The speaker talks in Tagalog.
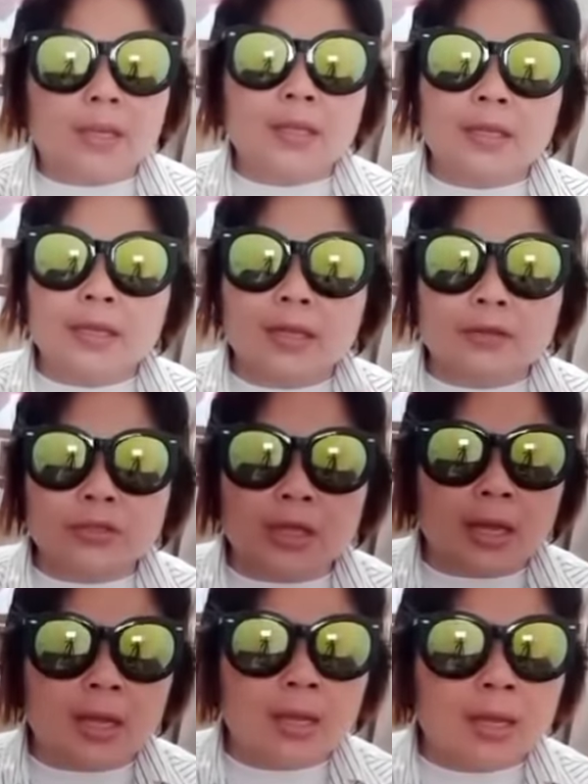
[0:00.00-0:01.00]
Hindi daw
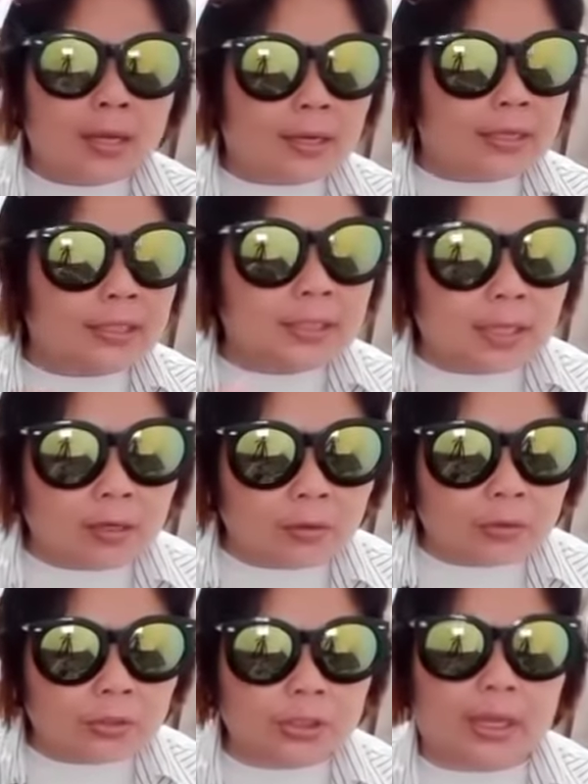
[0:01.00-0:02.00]
siya
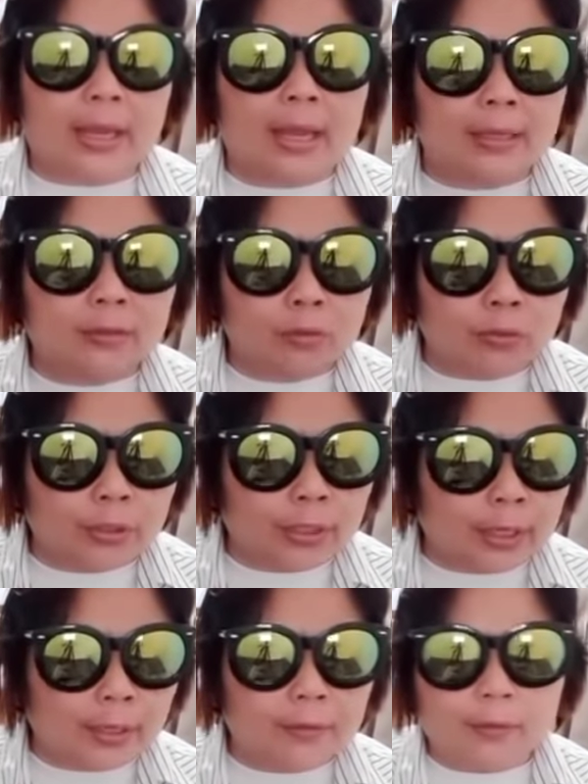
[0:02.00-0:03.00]
nagsilos kay
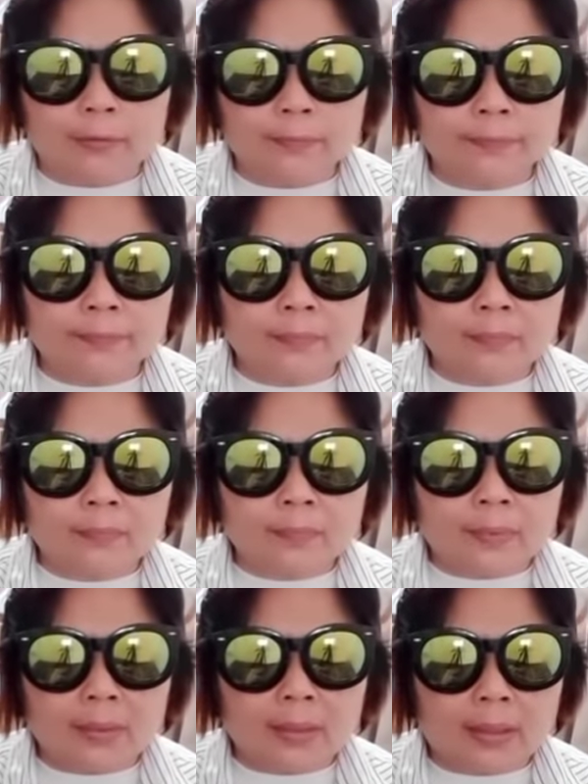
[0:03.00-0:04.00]
attorney, no?
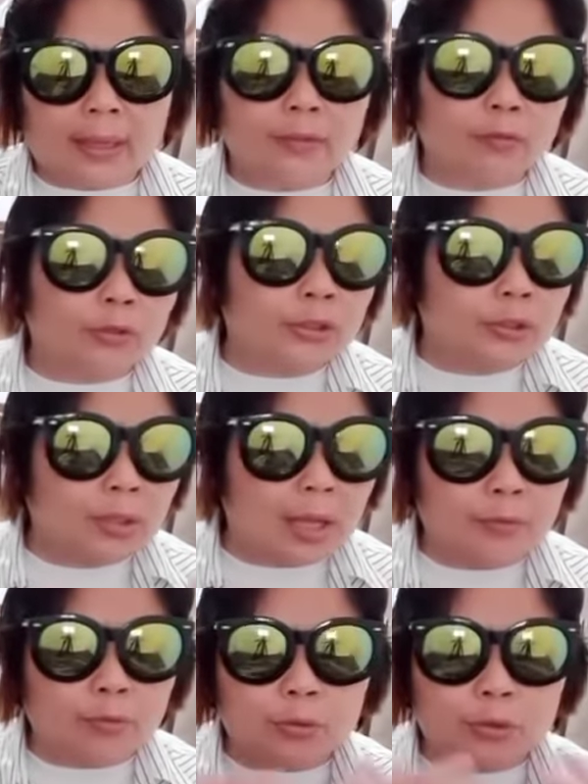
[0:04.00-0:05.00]
Kay attorney,
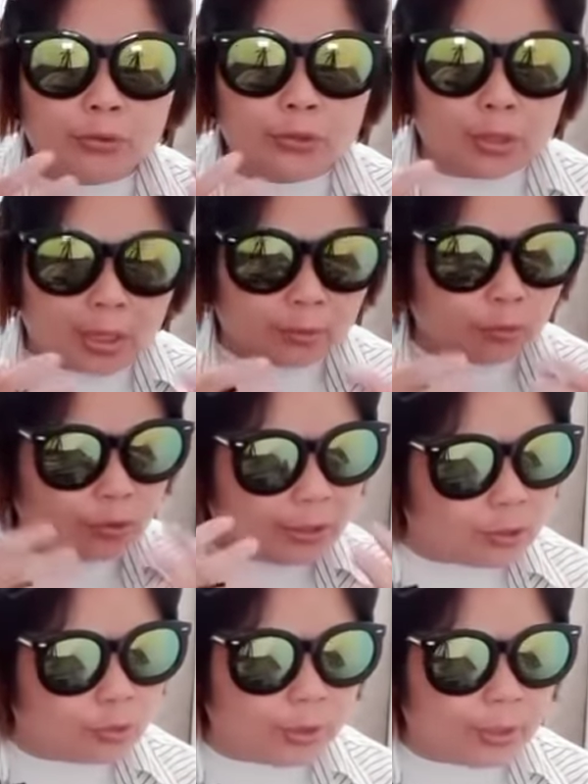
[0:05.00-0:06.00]
attorney,
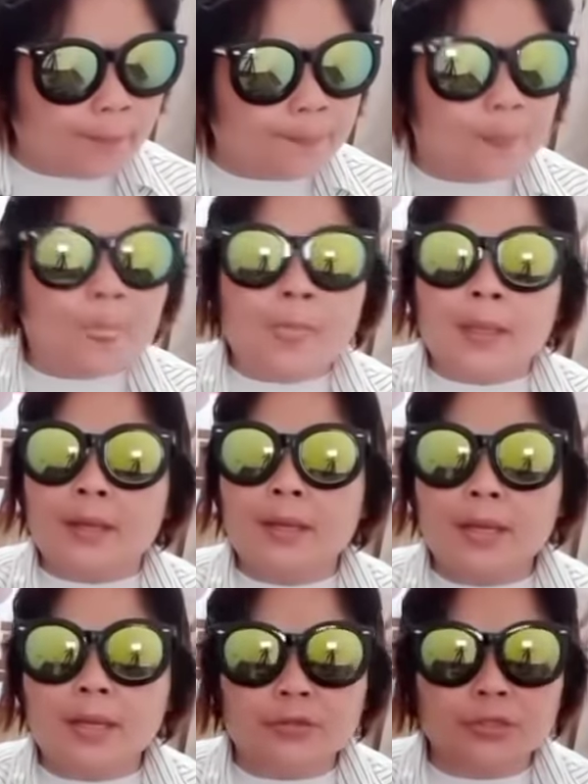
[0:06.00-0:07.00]
attorney Julie,
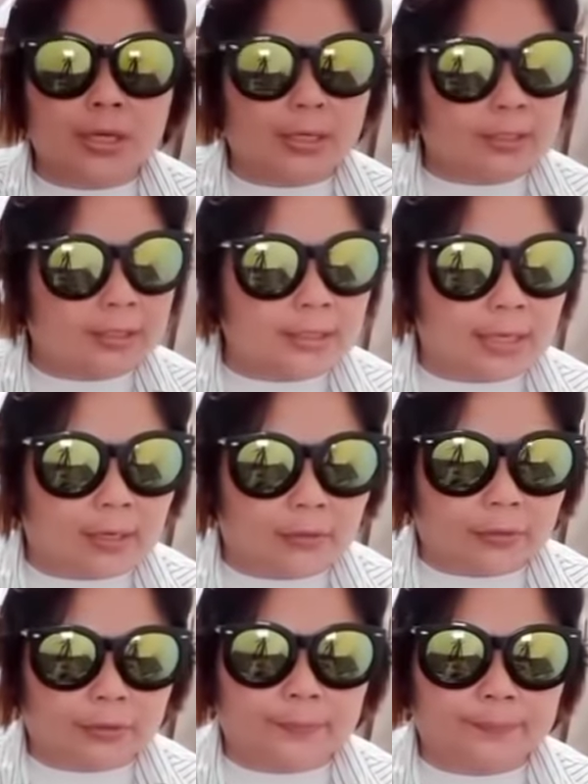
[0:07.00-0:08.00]
hindi daw siya
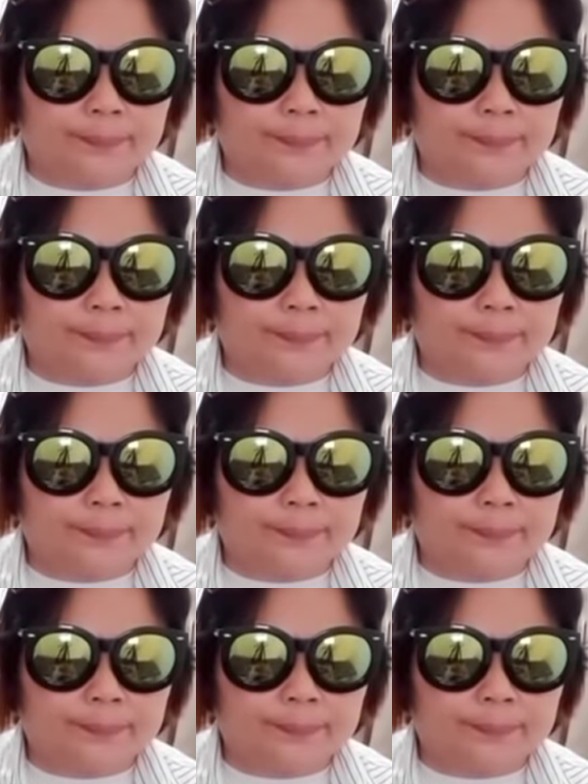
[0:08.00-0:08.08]
nagsiselos.